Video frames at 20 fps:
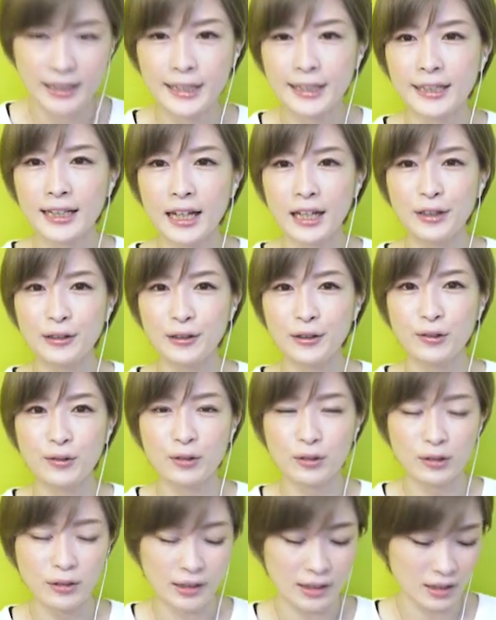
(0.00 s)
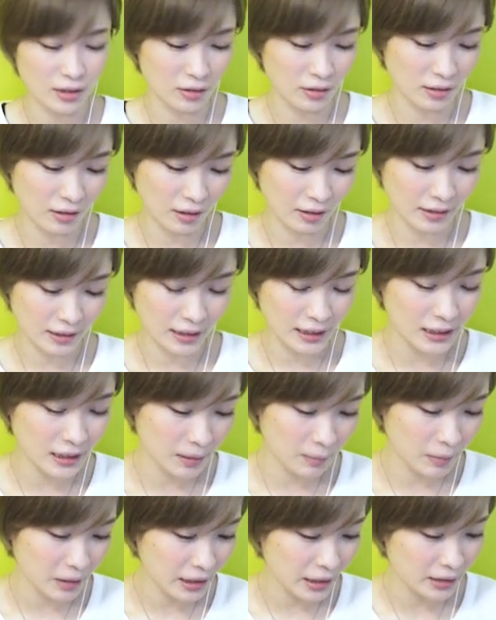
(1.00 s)
いいなということで、ちょっと引い
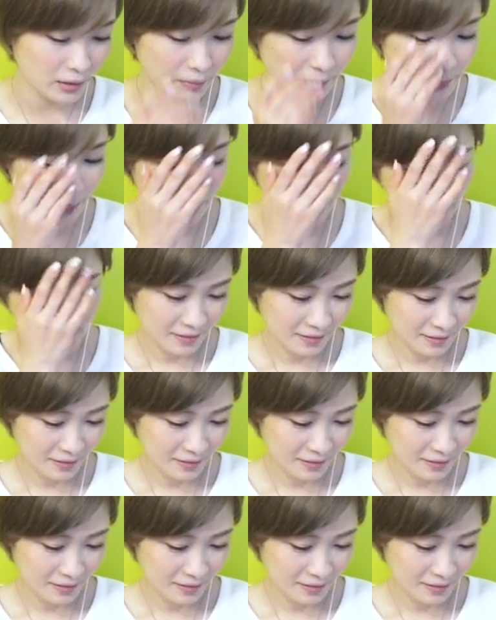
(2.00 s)
てみたいと思います。